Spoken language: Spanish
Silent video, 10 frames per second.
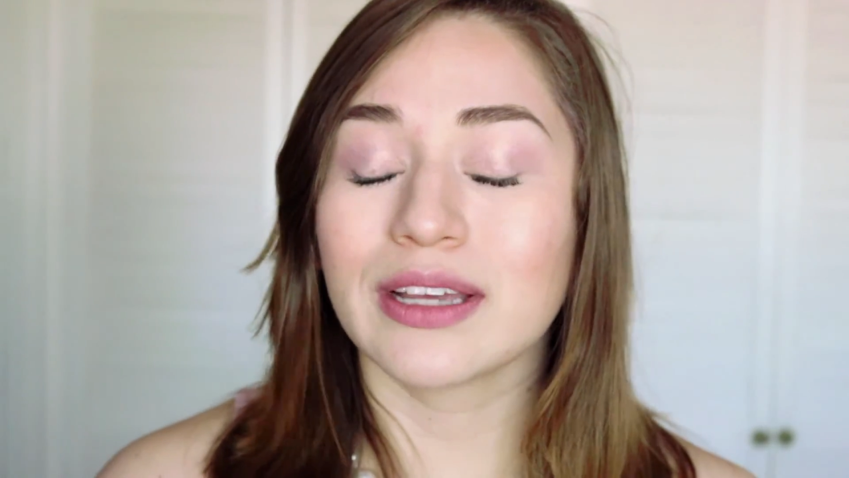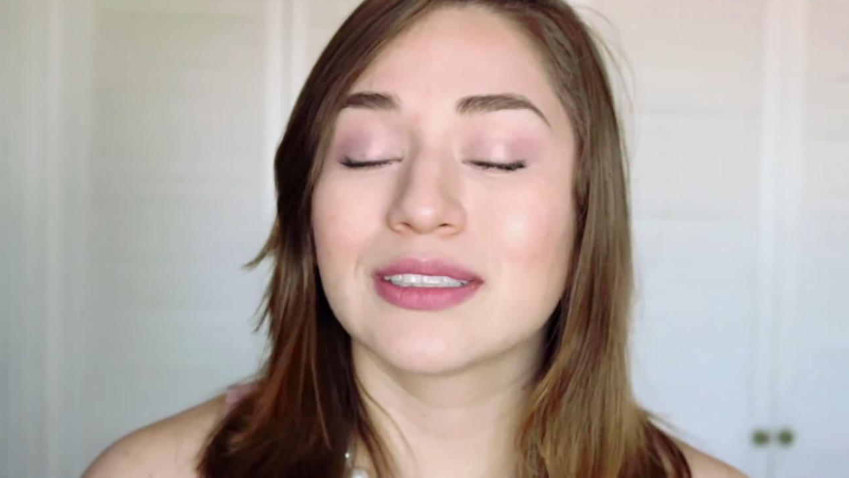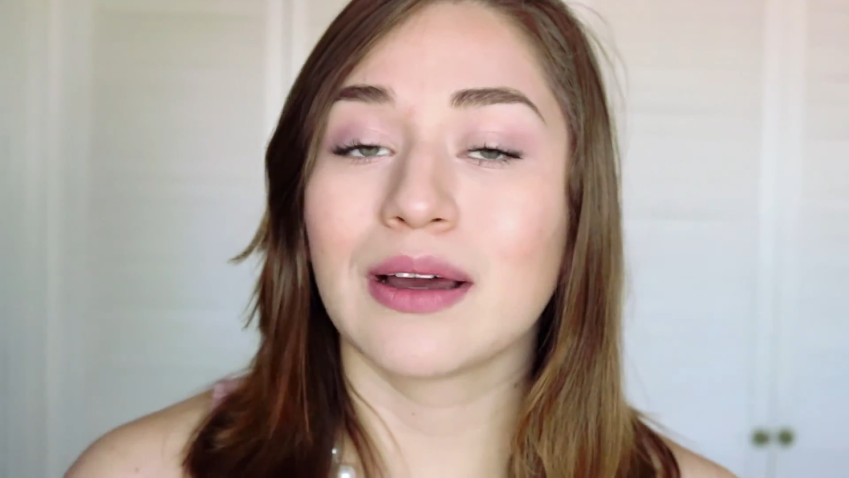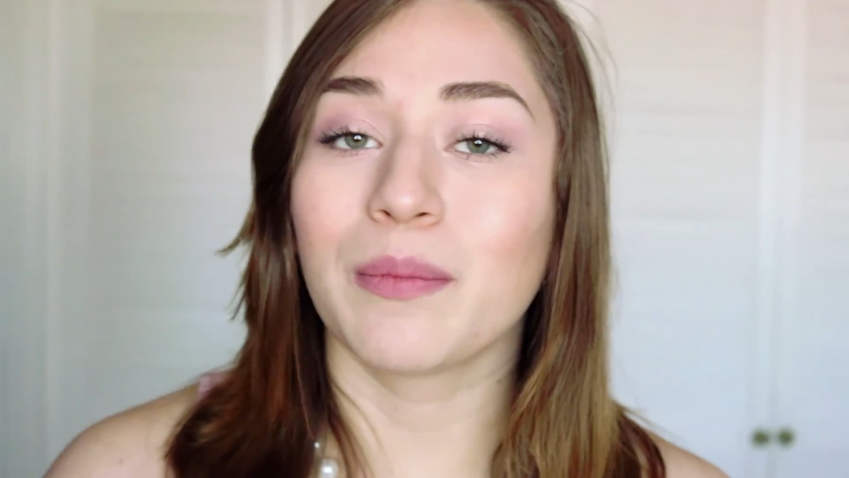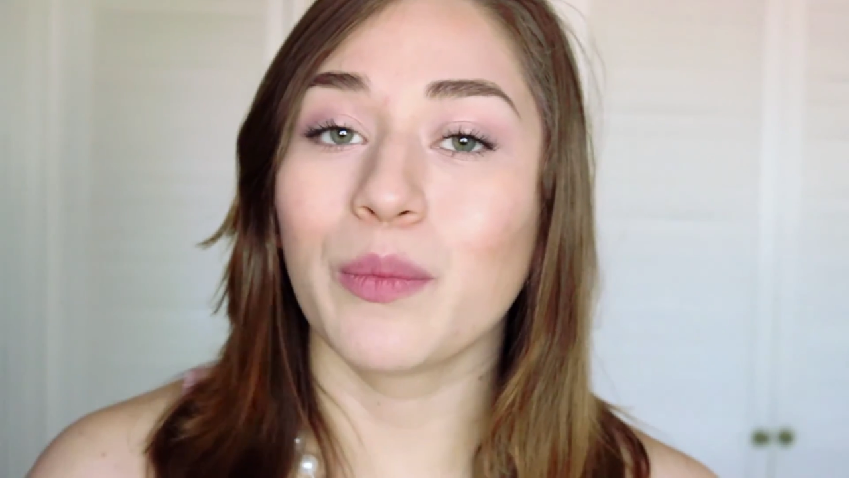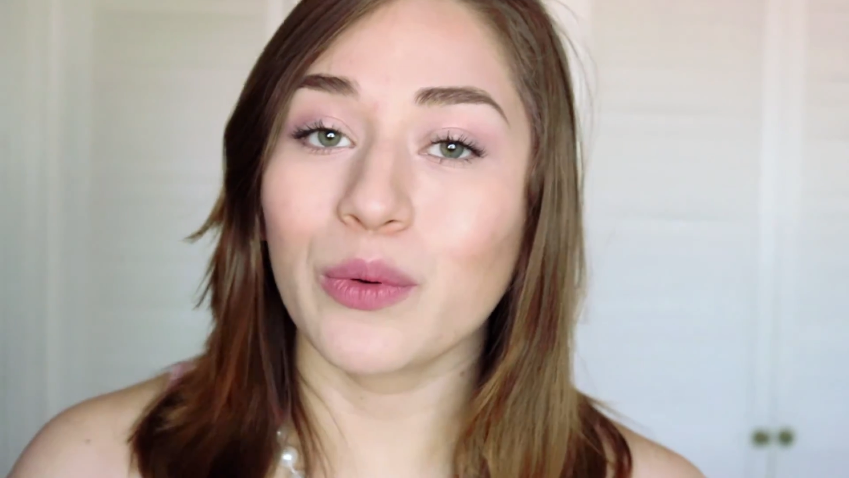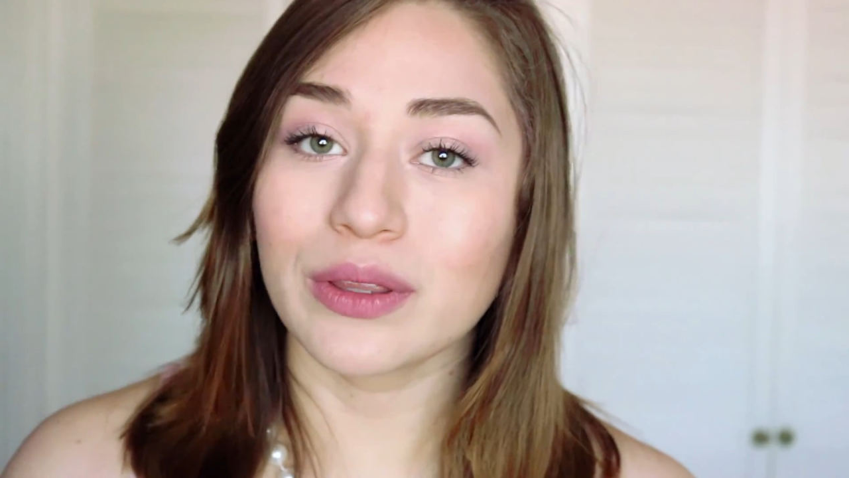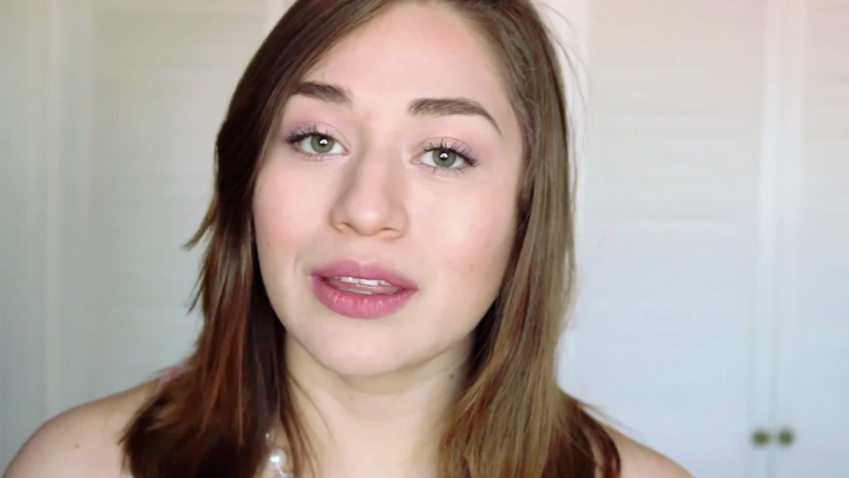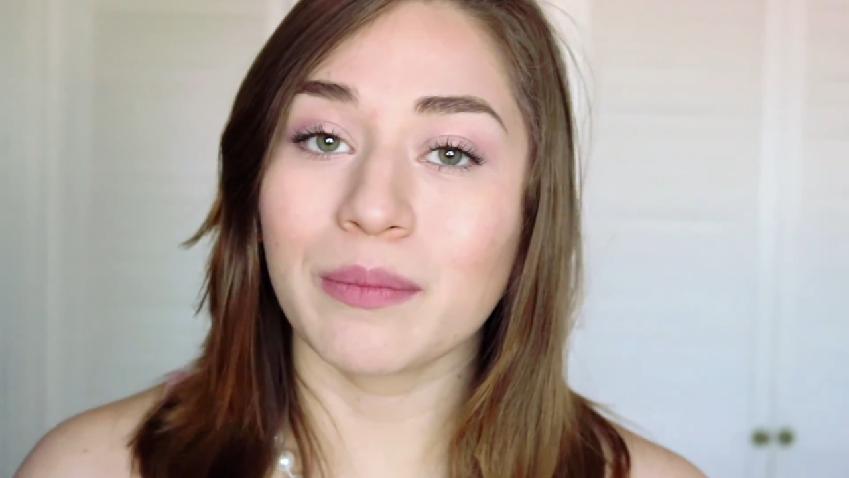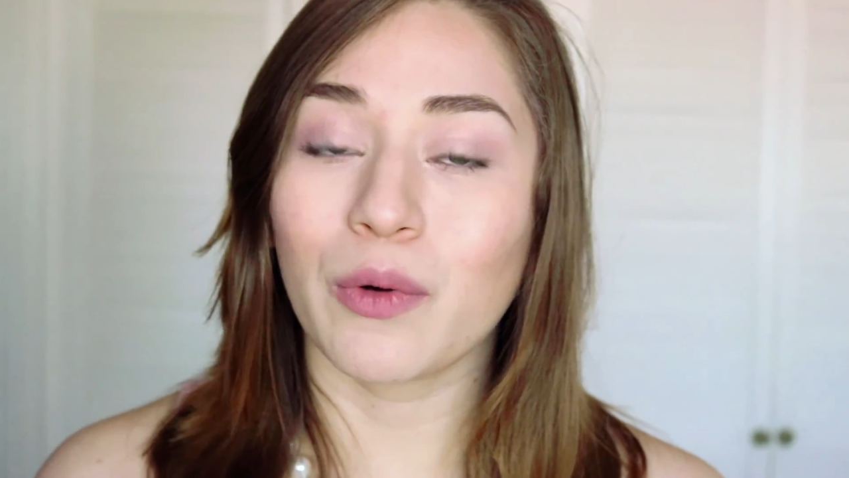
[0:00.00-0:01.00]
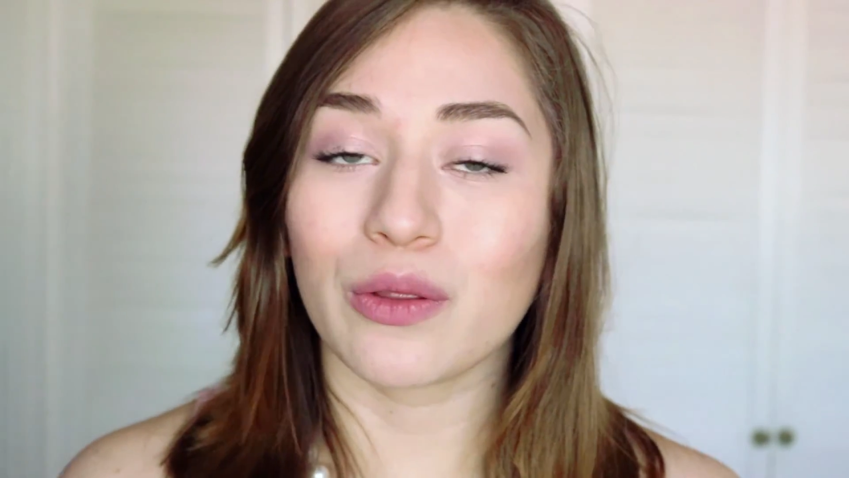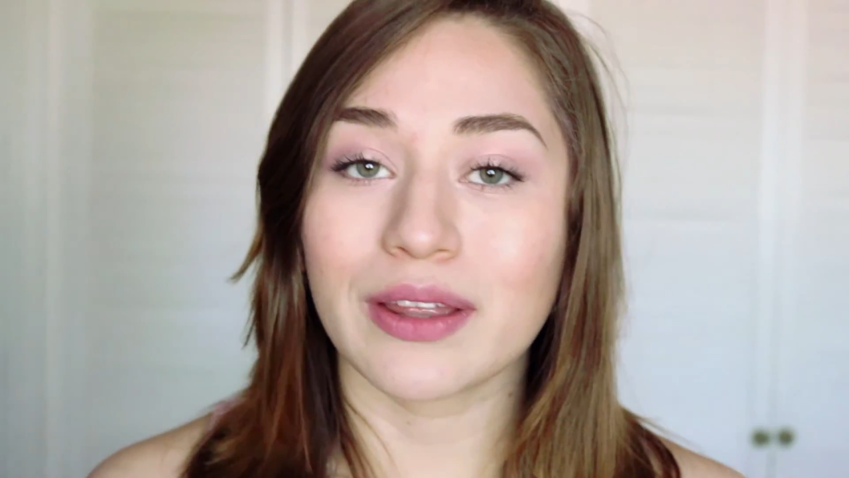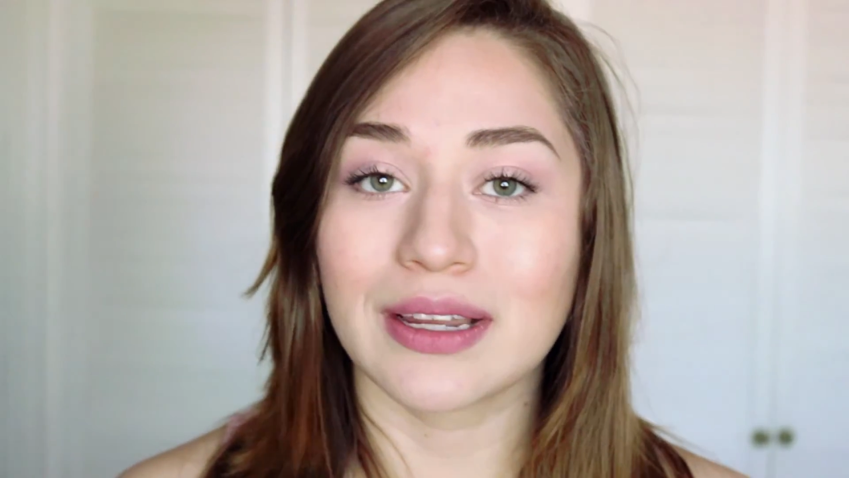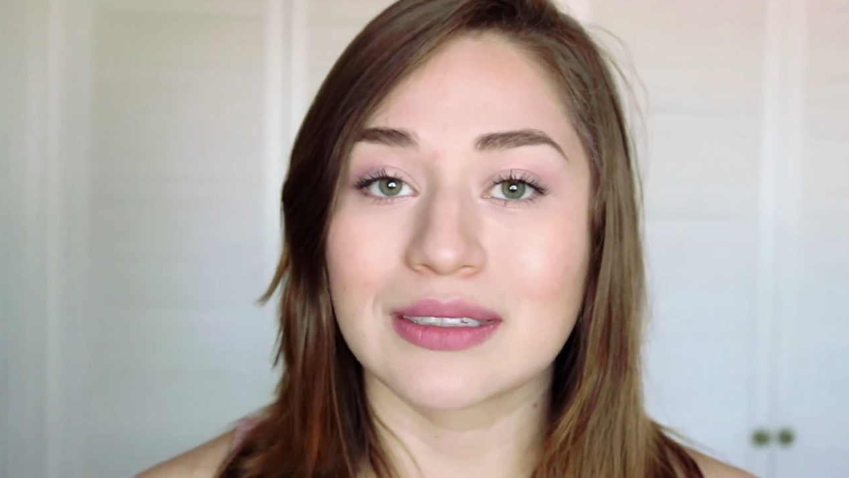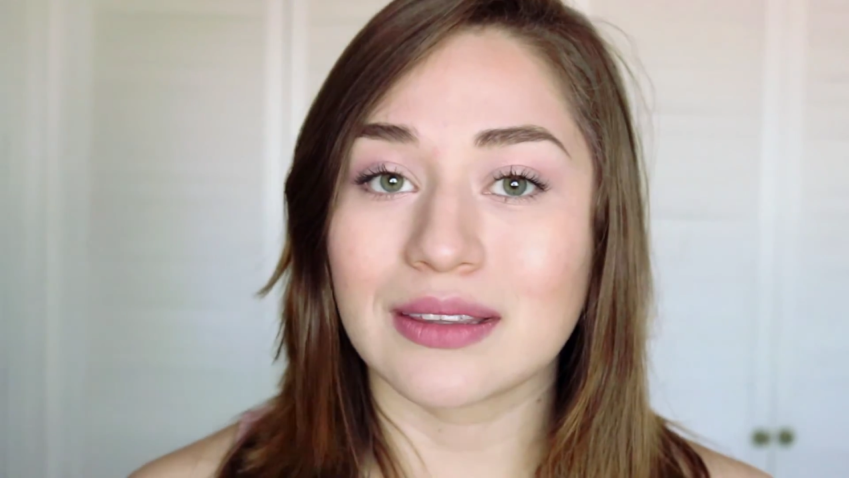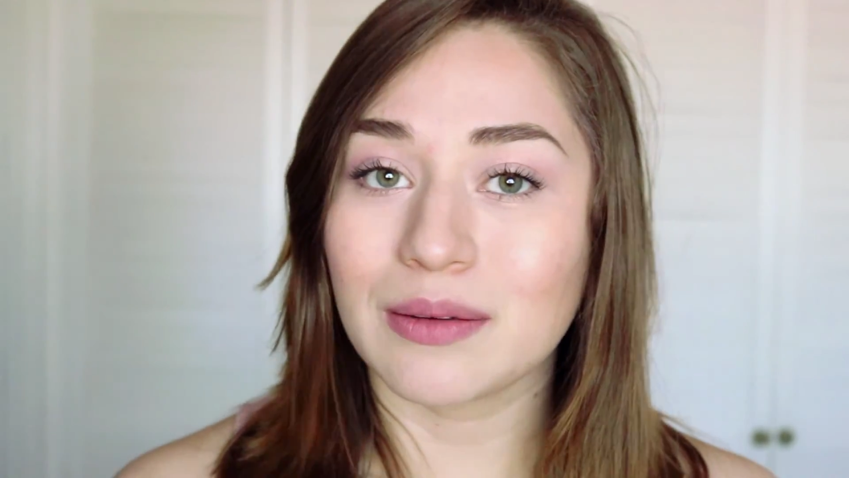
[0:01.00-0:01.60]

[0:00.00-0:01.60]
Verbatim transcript: que está muy de moda en esta